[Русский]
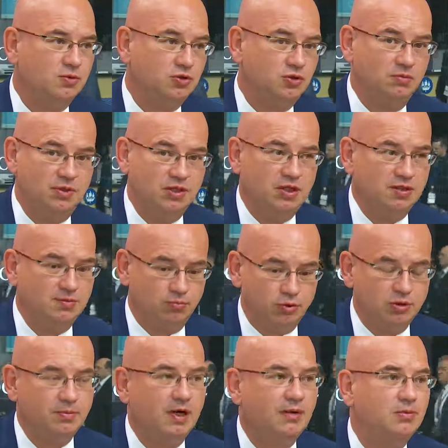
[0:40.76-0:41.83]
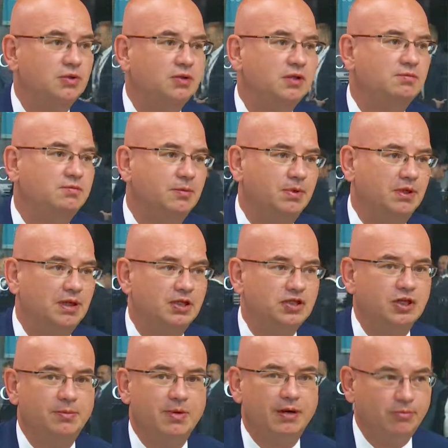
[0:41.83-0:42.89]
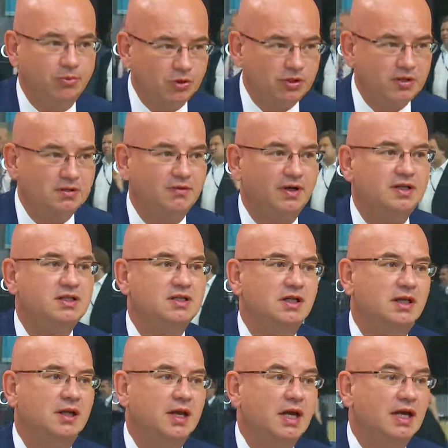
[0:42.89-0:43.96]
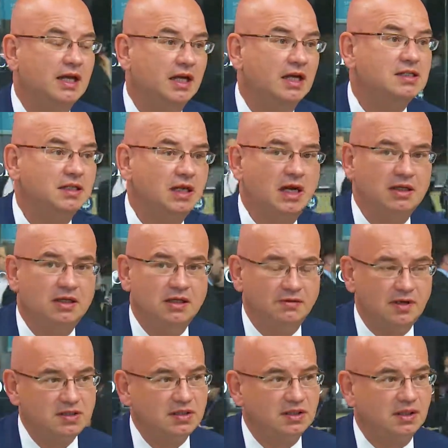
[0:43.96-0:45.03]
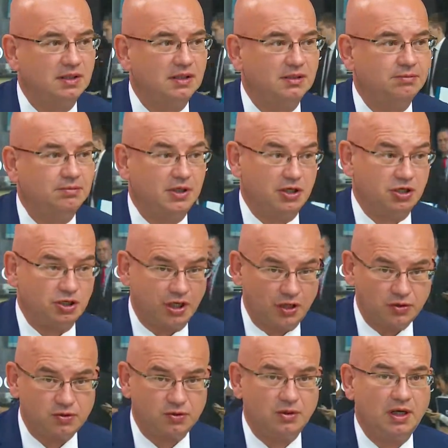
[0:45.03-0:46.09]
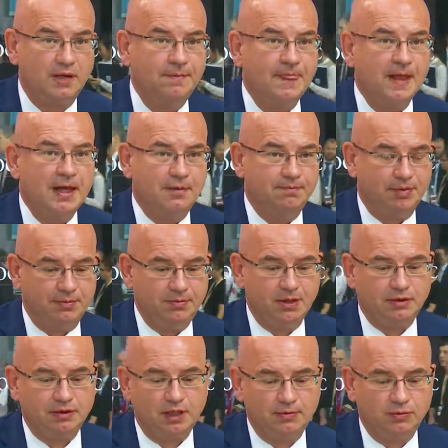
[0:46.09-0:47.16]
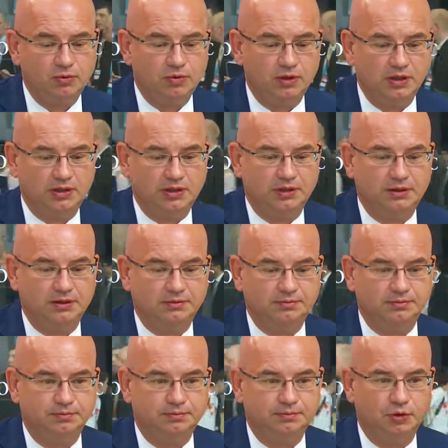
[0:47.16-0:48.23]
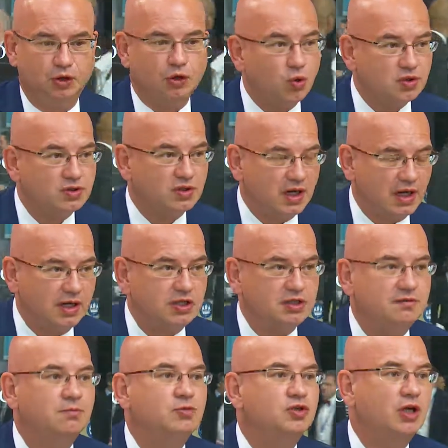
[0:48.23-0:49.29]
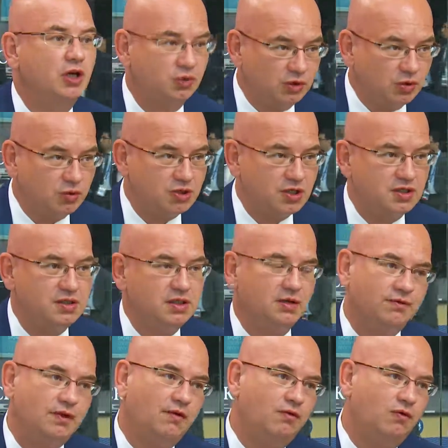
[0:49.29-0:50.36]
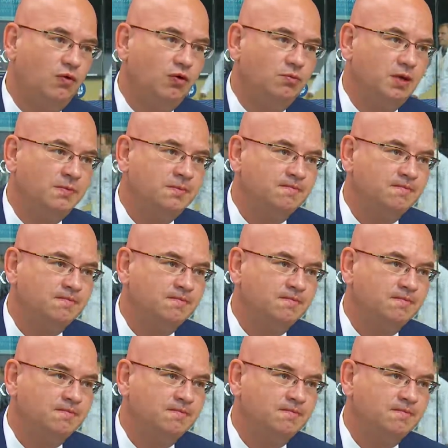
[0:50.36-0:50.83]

что мы сейчас будем работать, мы продолжаем работать в России. Иностранные инвесторы приезжают сюда. Пример тому – это рост количества международных участников на форуме.